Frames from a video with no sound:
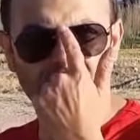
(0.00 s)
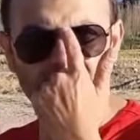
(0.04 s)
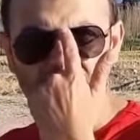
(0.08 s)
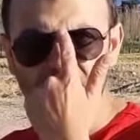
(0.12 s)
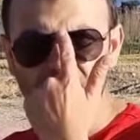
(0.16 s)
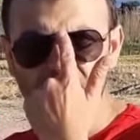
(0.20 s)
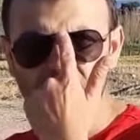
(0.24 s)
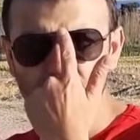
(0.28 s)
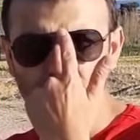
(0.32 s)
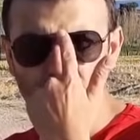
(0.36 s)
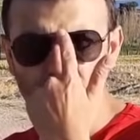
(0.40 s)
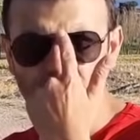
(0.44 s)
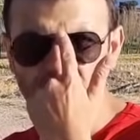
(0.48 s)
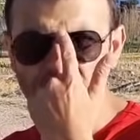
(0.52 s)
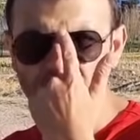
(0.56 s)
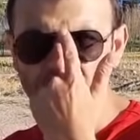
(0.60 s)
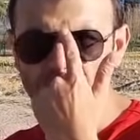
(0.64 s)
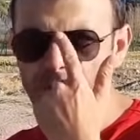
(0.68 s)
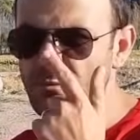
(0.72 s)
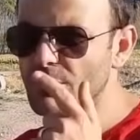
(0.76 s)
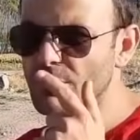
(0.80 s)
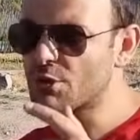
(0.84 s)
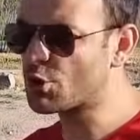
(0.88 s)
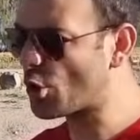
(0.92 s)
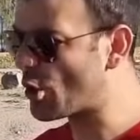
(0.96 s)
Yakıt
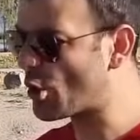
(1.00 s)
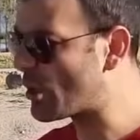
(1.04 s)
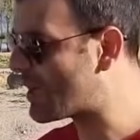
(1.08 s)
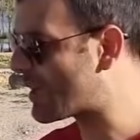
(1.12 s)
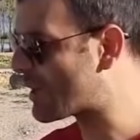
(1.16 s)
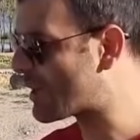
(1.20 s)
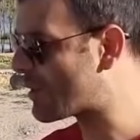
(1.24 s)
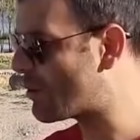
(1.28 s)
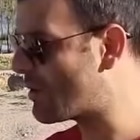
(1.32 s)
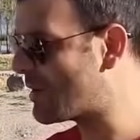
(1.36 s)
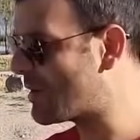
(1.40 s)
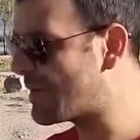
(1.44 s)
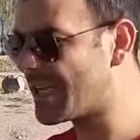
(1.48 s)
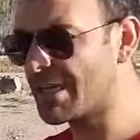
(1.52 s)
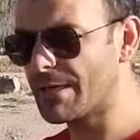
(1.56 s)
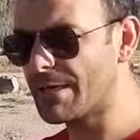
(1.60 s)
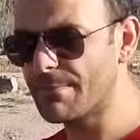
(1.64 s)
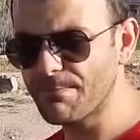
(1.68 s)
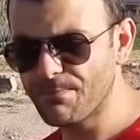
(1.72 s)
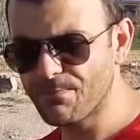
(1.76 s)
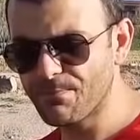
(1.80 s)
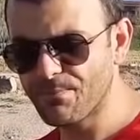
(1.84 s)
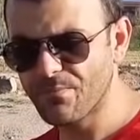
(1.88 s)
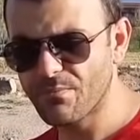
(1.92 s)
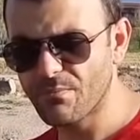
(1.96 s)
tüketimi şöyle söyleyelim.